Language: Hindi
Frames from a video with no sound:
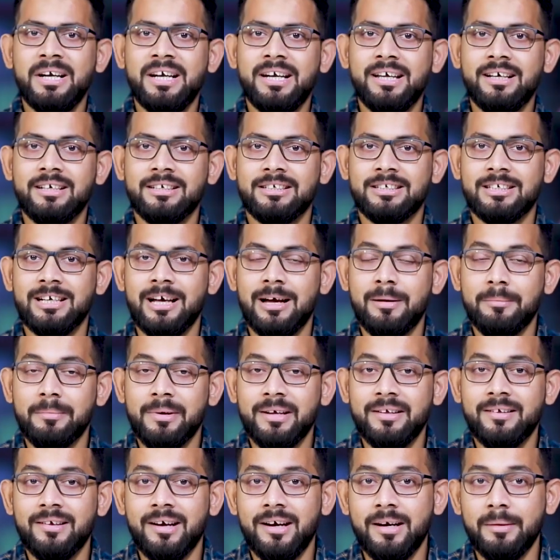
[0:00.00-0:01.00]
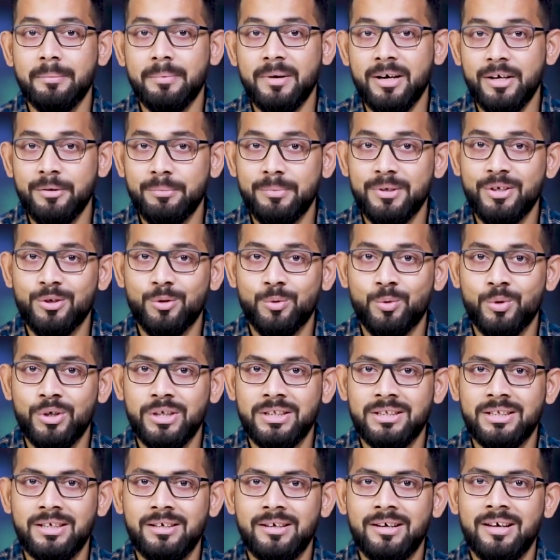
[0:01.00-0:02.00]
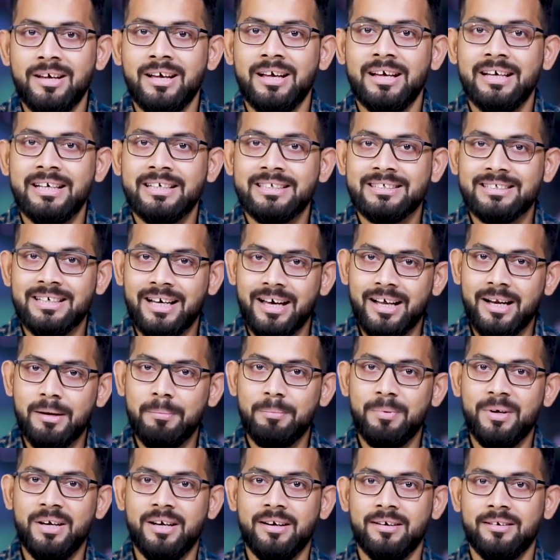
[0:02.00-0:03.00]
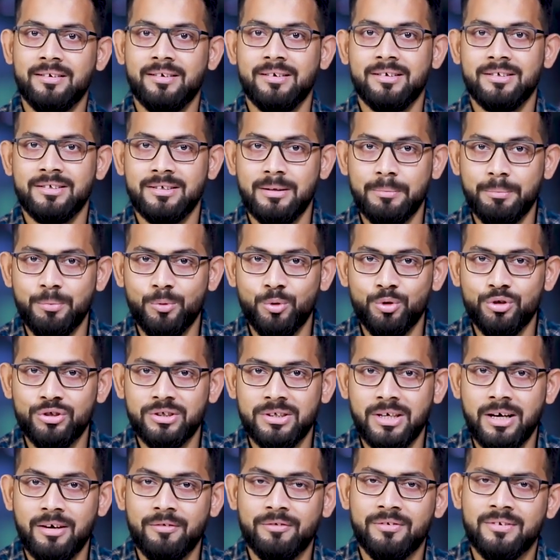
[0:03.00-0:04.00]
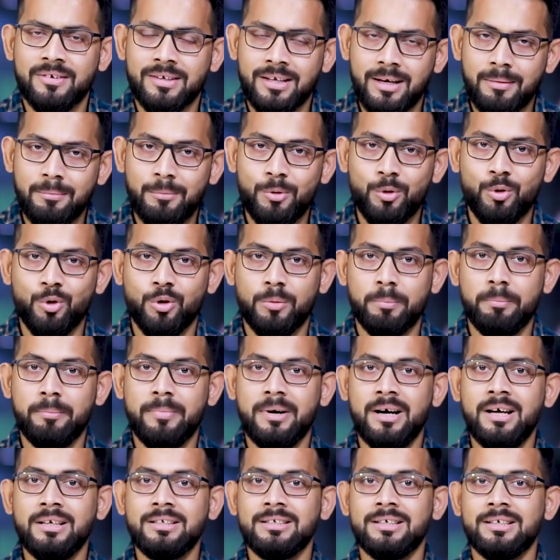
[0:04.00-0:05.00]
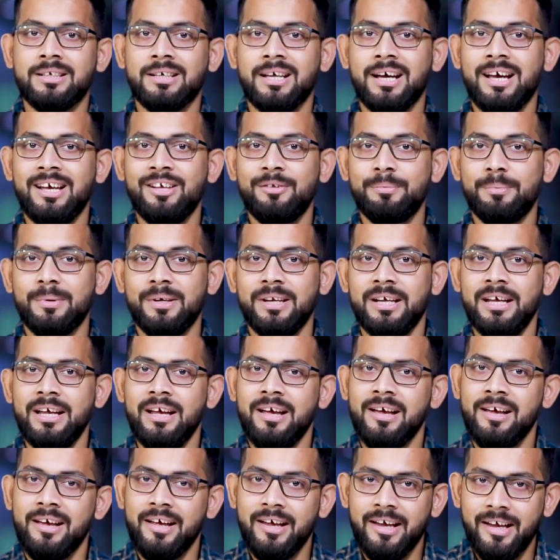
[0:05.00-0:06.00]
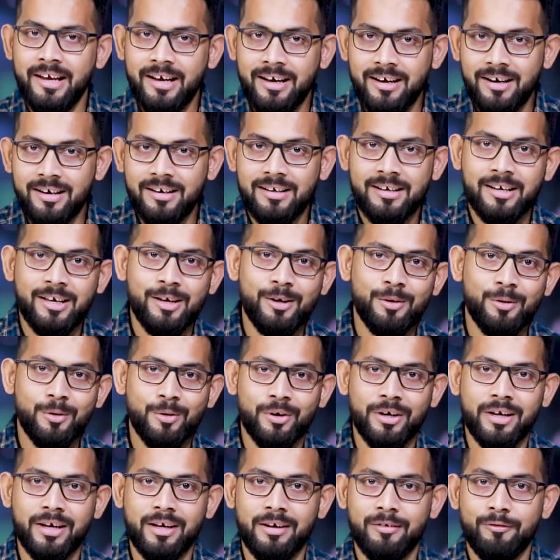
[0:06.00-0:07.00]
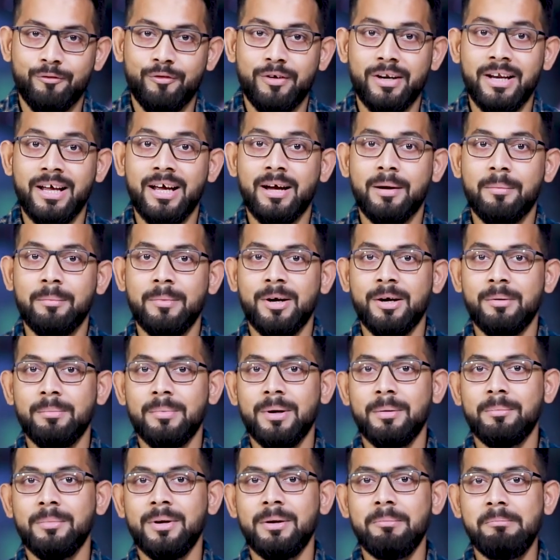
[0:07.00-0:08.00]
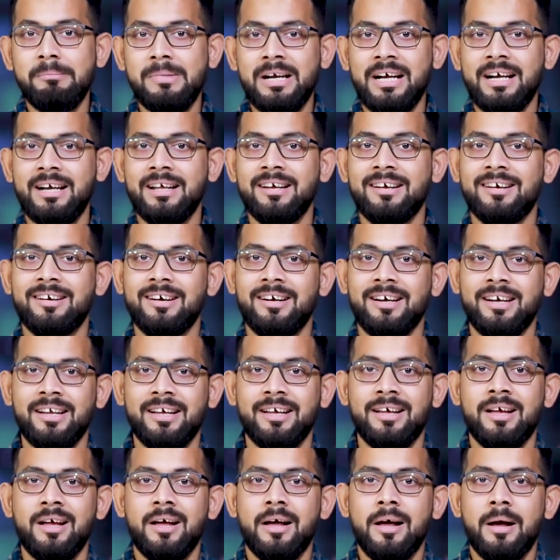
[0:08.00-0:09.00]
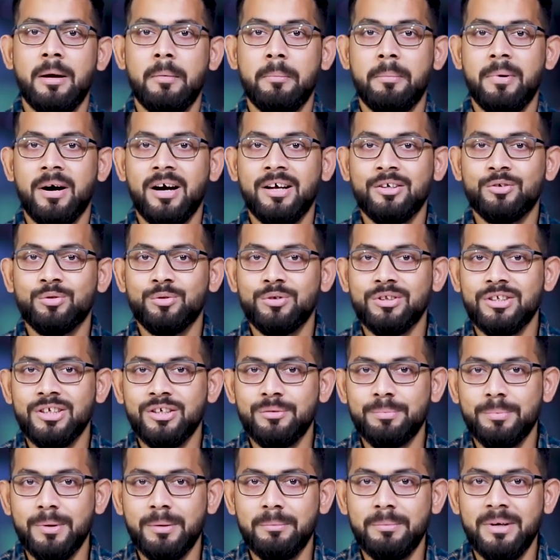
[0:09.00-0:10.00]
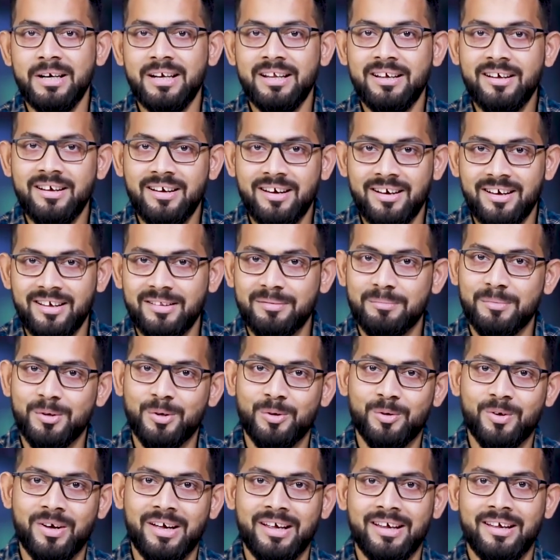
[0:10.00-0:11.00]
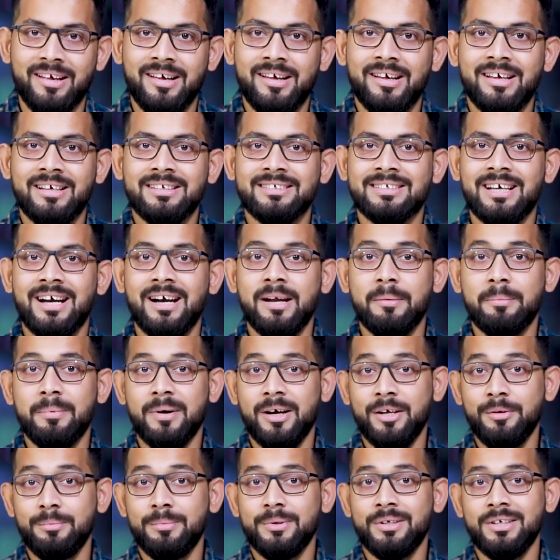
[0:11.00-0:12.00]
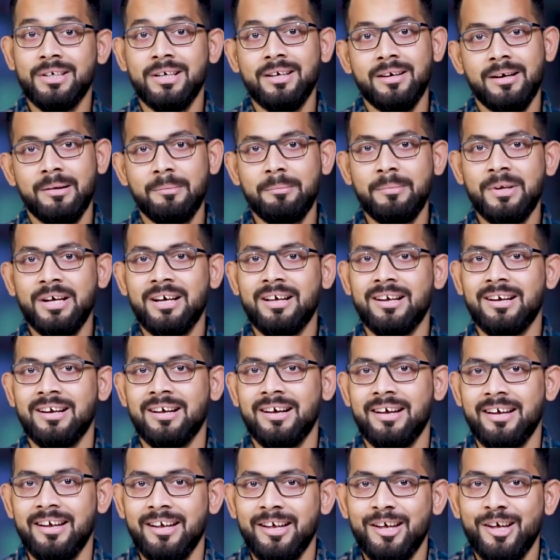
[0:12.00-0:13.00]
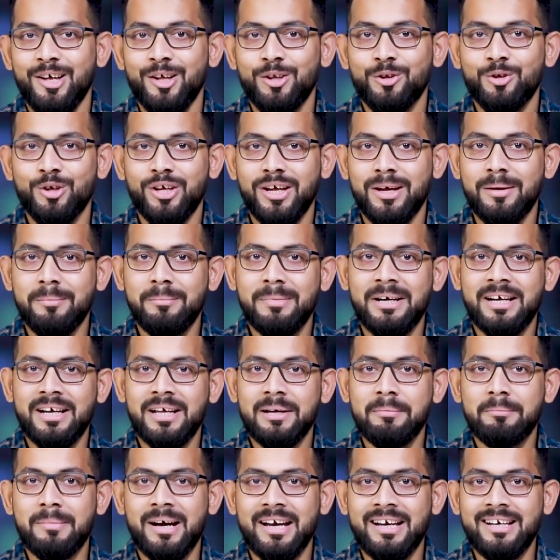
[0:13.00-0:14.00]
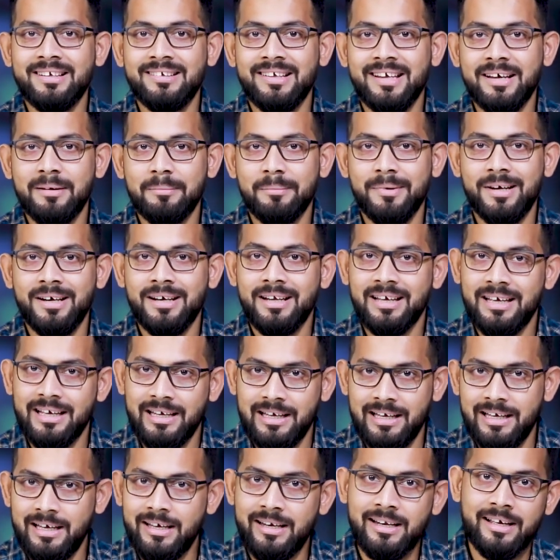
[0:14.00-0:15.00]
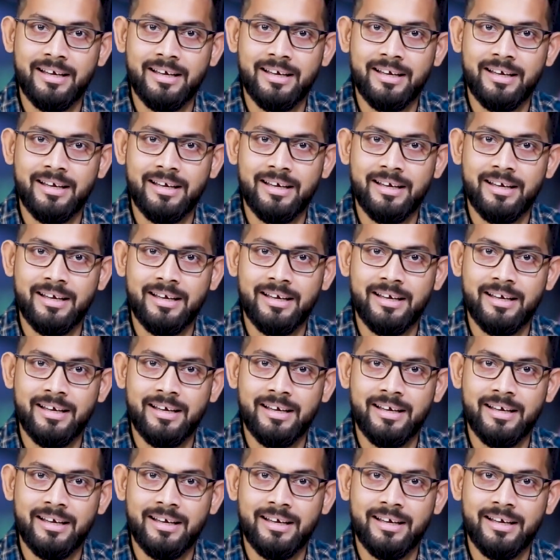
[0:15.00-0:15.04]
मीटिंग शाम के साढ़े पाँच बजे होनी थी सारे प्लेयर्स सपोर्ट स्टाफ सब लोग पाँच अट्ठाईस पर ही इकट्ठे हो गए फिर एक मिनट में हमने मीटिंग कर ली पाँच उनतीस पर मीटिंग खत्म हो गई साढ़े पाँच बजे हम निकल गए तो ये मीटिंग माइनस एक मिनट की ही